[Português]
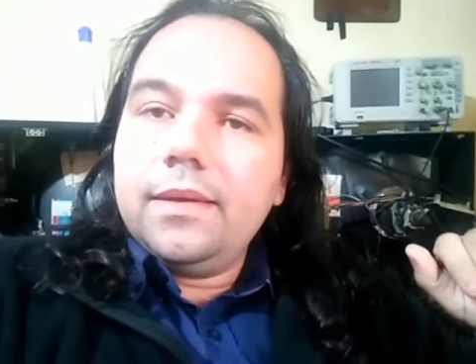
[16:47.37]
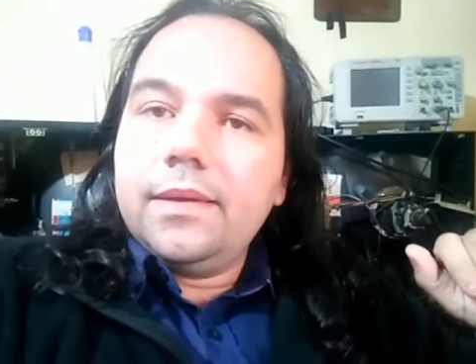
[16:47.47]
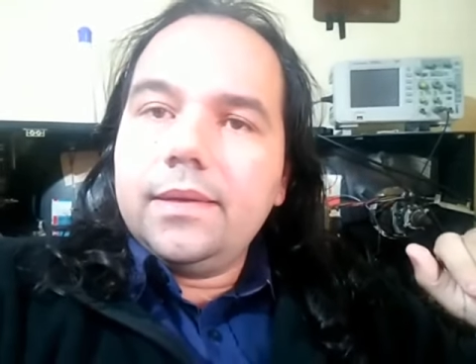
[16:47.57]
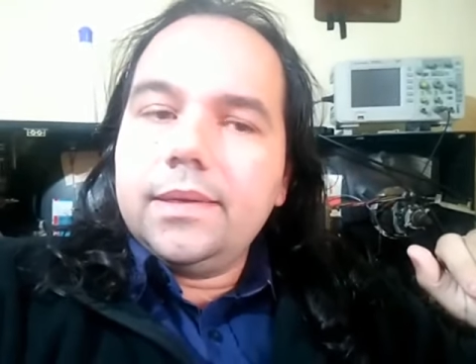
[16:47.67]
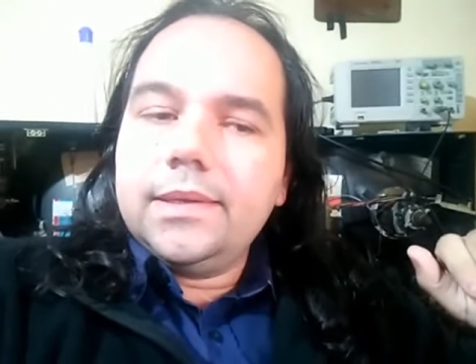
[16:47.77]

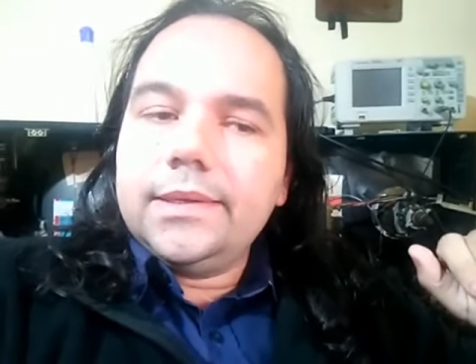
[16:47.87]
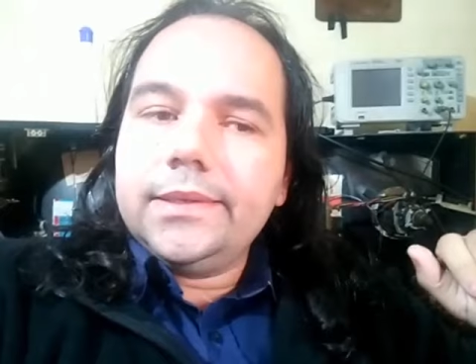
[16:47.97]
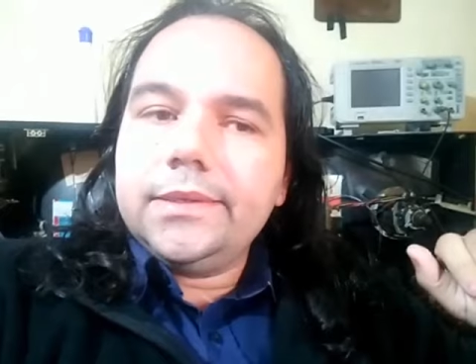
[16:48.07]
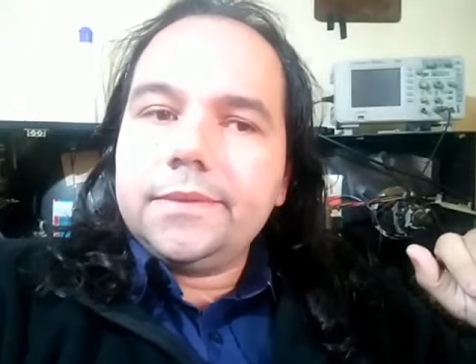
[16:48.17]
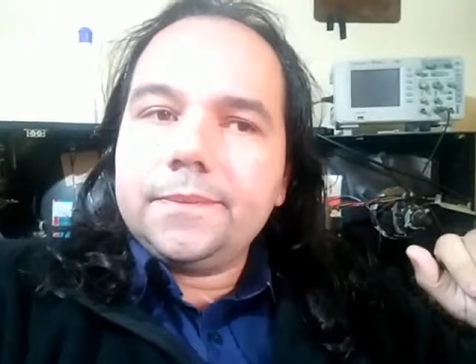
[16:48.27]

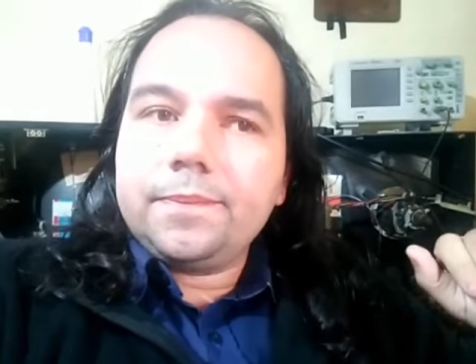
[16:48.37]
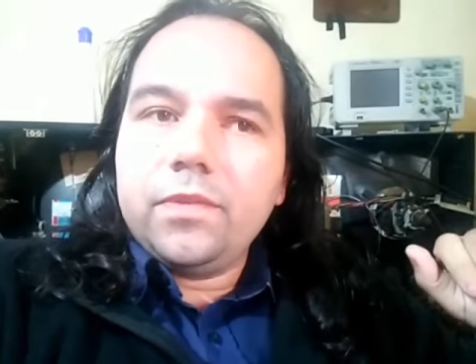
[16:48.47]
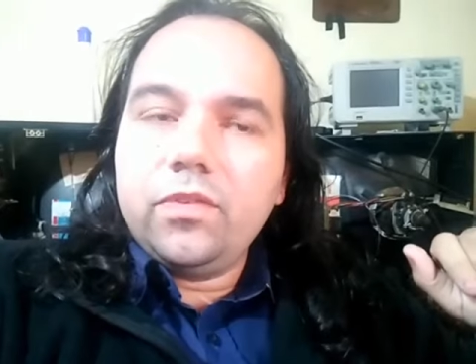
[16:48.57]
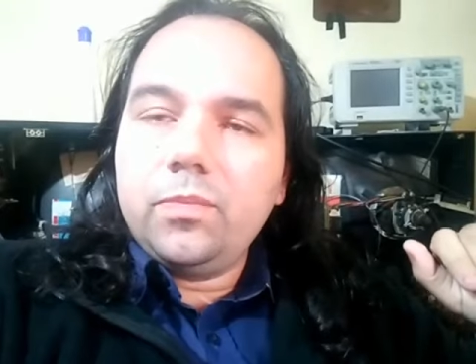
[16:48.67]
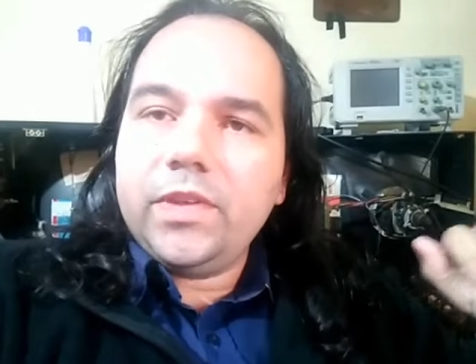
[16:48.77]
Uh,
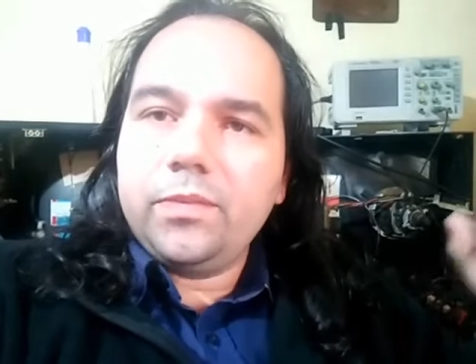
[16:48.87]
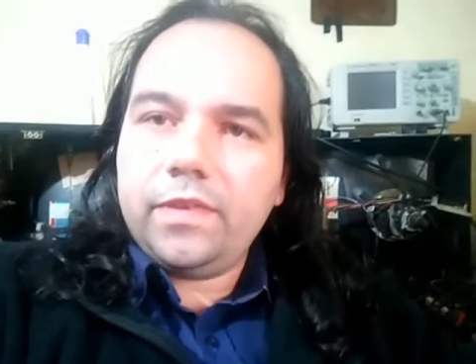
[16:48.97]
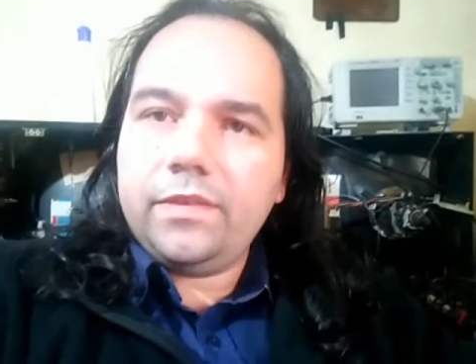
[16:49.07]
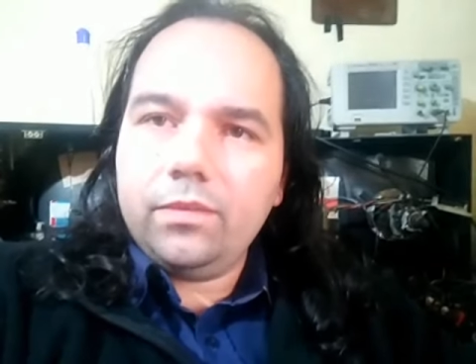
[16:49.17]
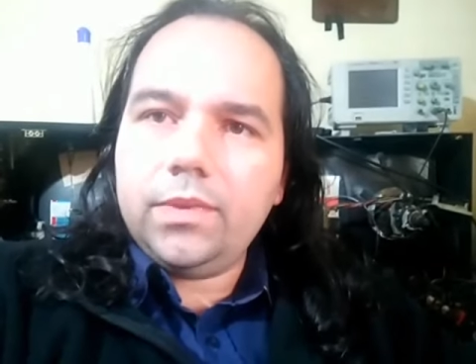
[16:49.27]
nos
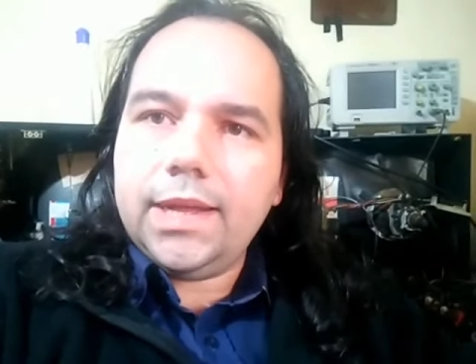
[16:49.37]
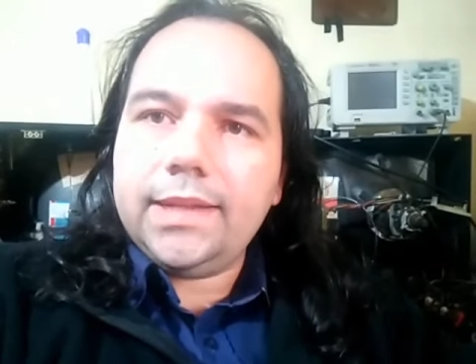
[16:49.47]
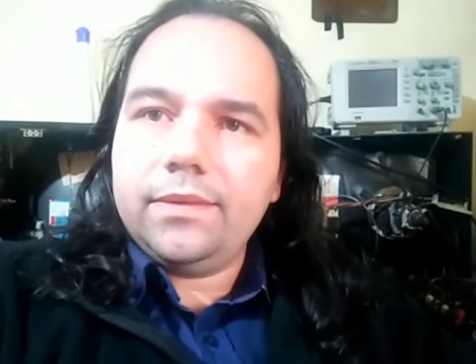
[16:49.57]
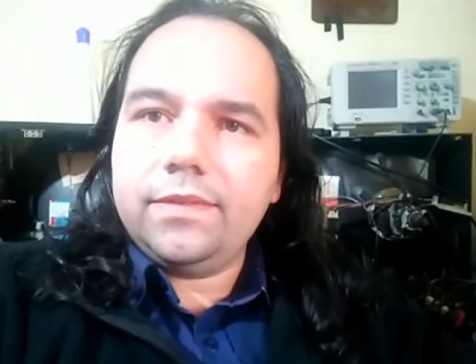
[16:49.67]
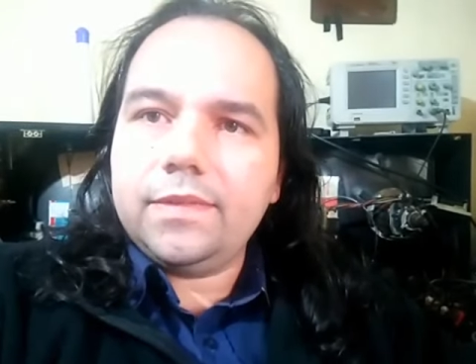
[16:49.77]
mesmos
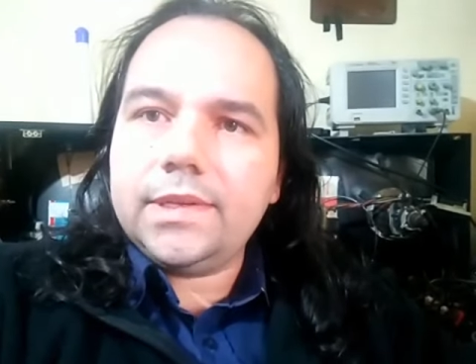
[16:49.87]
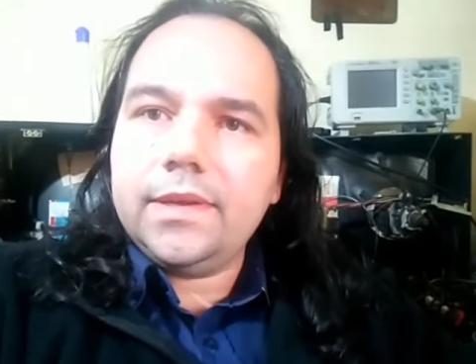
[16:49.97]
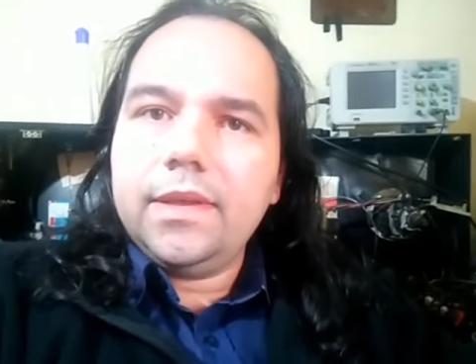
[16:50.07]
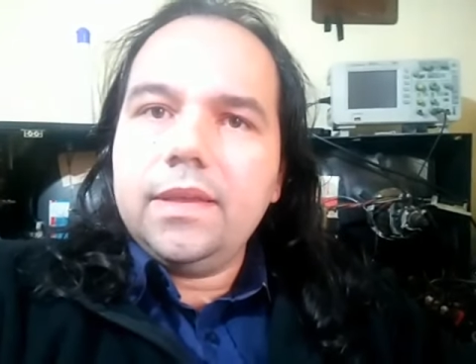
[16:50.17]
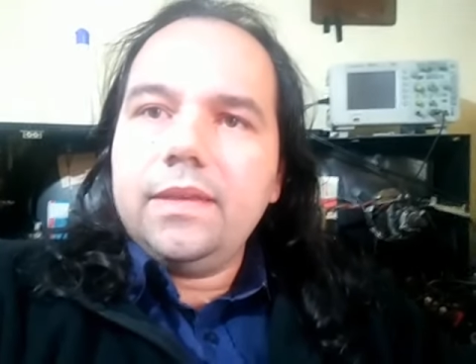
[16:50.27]
resultados, né?
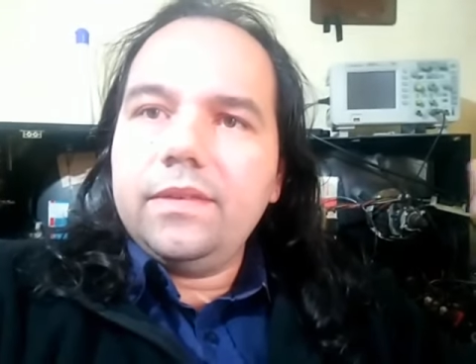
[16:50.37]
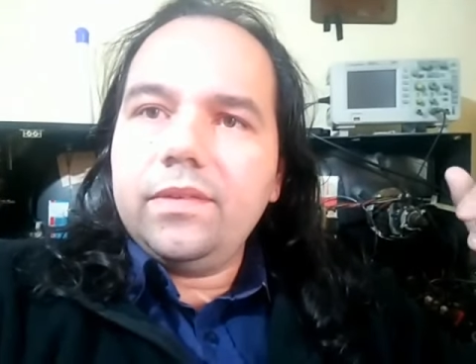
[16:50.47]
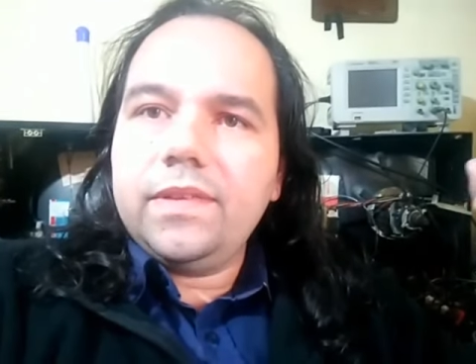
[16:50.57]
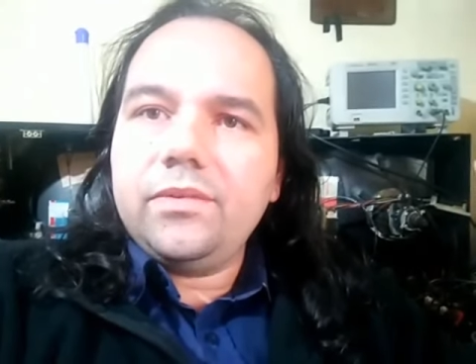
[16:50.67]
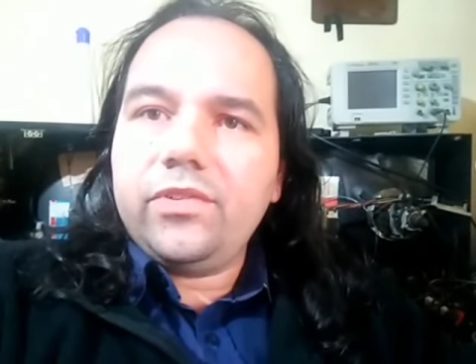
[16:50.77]
E se
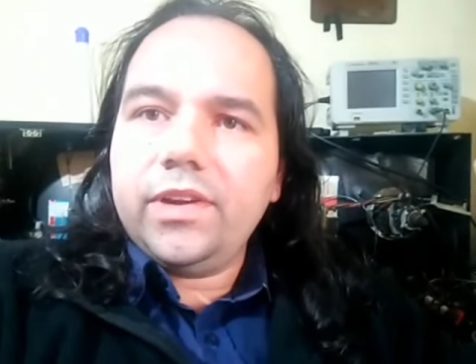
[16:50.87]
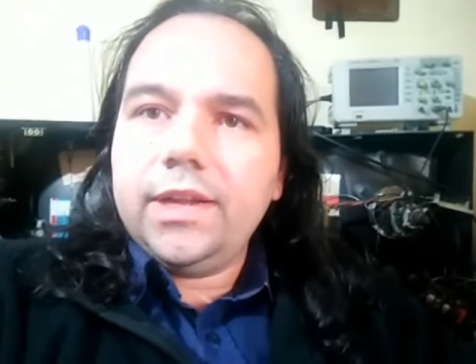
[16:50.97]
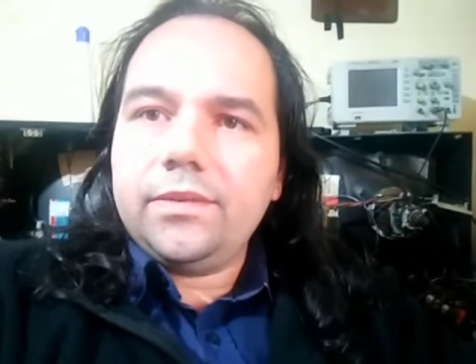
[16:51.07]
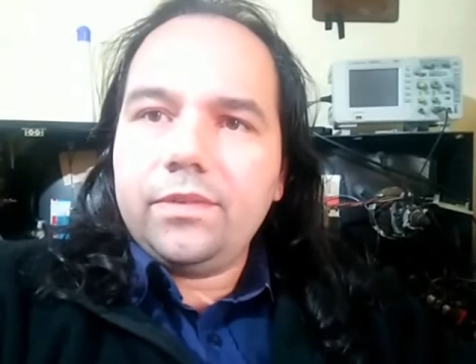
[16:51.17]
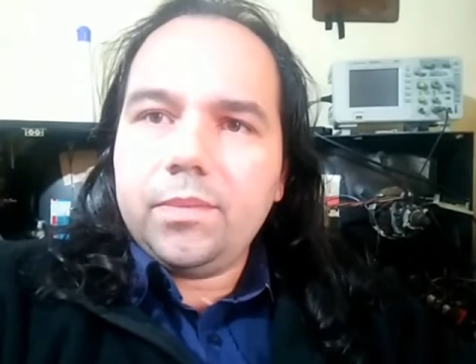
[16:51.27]
você não
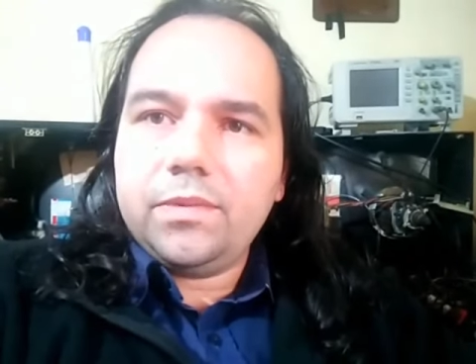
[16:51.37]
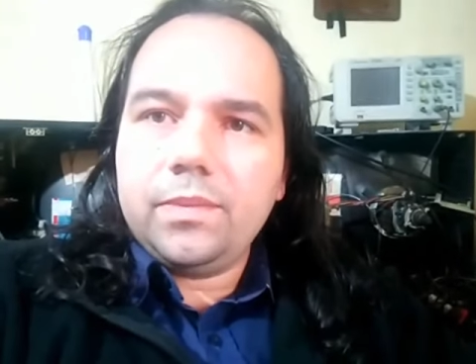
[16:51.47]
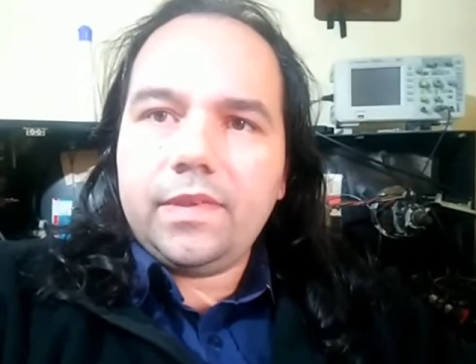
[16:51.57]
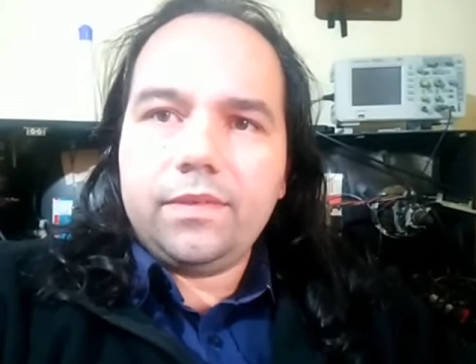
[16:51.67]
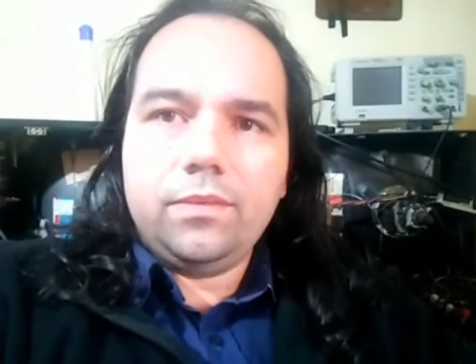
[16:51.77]
chegar nos
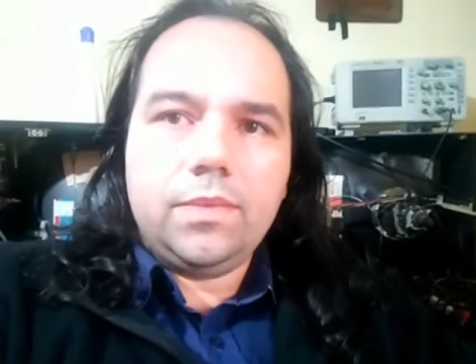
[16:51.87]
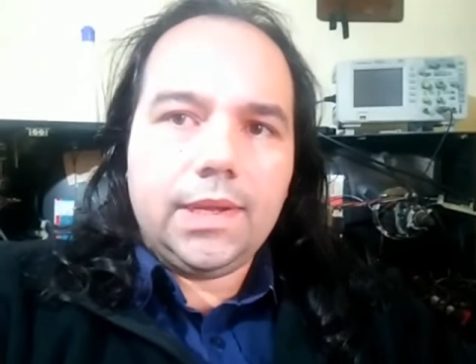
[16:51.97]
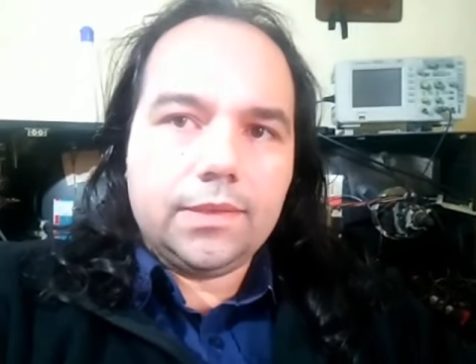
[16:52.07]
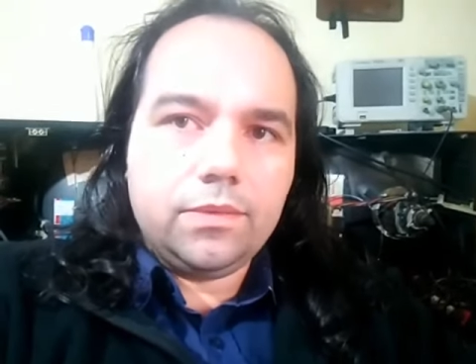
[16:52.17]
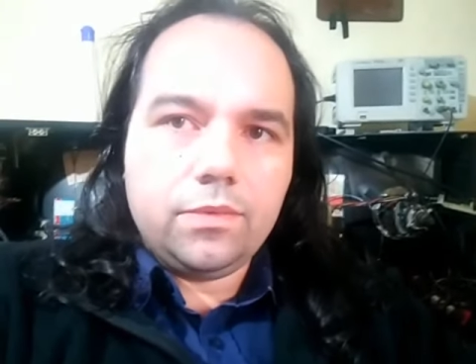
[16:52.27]
mesmos
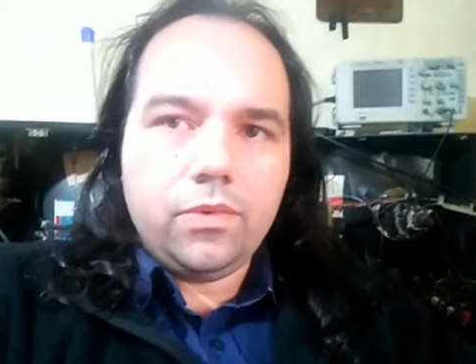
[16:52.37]
resultados?